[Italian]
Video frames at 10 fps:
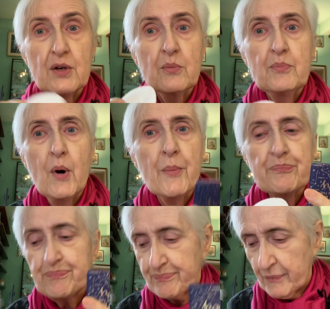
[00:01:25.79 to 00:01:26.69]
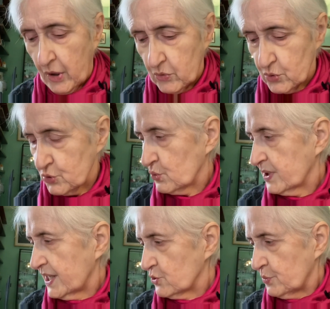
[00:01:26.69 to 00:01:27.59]
un po' uno
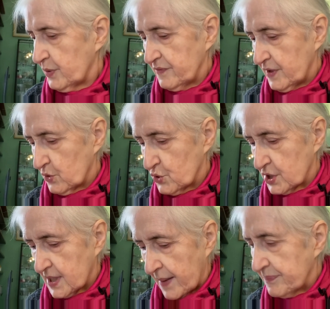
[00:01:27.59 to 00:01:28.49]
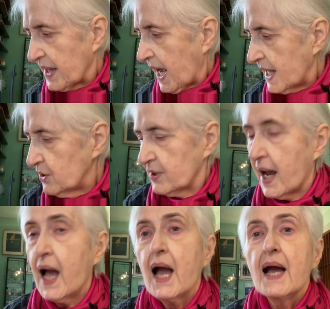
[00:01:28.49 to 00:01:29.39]
struccaggio un po' in velocità. Allora,
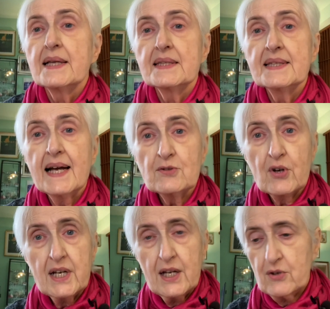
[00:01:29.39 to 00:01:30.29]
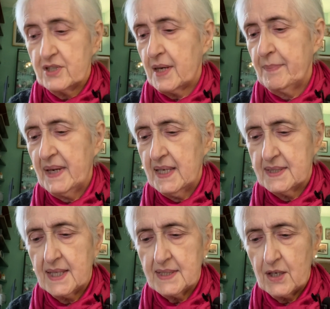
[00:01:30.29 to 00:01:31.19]
dato che la nostra pelle è
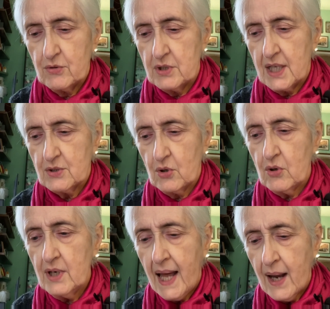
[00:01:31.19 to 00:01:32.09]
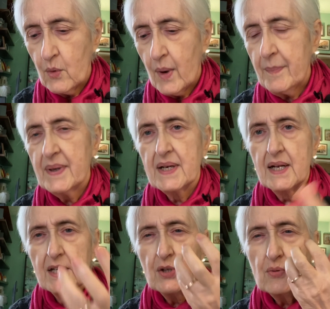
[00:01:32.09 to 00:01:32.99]
stata a contatto con l'acqua, per
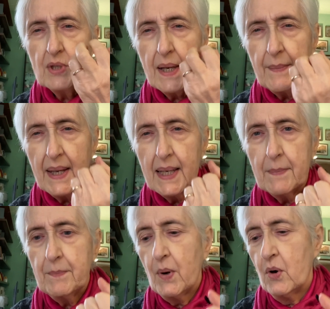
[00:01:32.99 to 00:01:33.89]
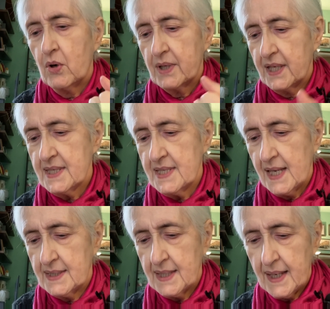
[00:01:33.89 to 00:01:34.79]
richiudere bene i pori,
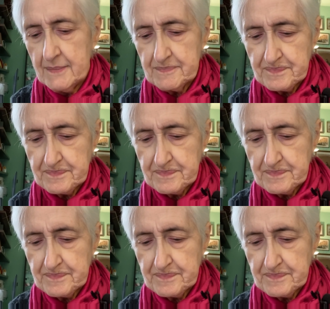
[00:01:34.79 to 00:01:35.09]
eccetera,